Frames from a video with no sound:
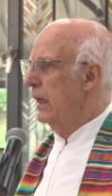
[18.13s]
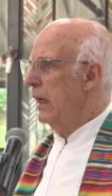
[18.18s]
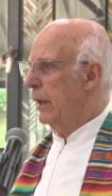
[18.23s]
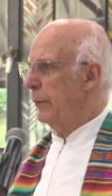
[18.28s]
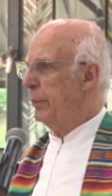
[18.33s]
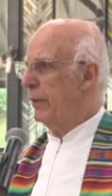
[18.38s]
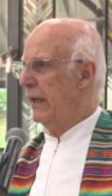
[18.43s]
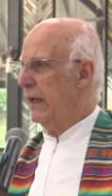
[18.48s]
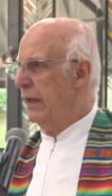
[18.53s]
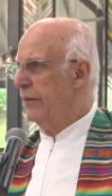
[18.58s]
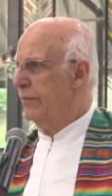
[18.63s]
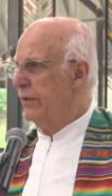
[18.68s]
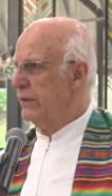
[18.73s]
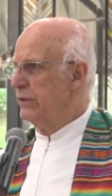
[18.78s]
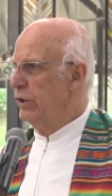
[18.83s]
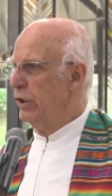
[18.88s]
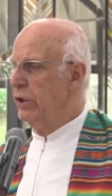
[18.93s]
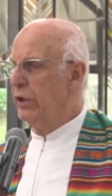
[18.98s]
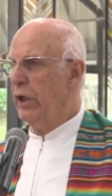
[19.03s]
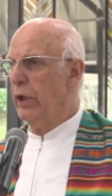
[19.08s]
A palavra
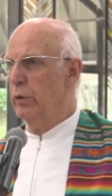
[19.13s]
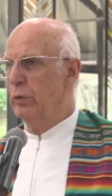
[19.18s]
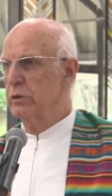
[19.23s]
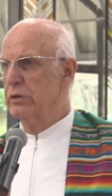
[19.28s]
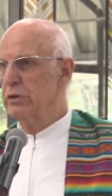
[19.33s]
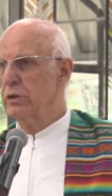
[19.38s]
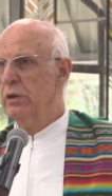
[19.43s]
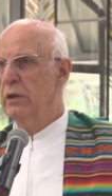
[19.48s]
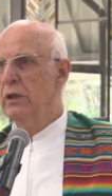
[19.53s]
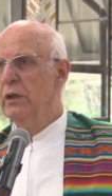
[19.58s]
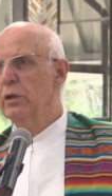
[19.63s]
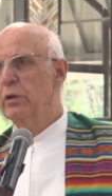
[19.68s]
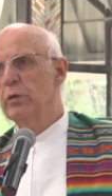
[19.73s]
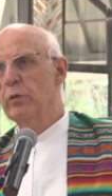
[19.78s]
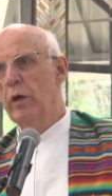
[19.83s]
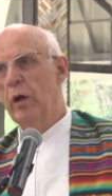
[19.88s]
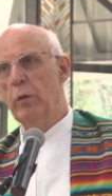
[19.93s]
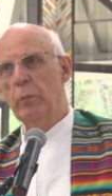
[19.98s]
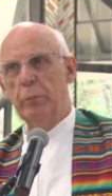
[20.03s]
de Deus não é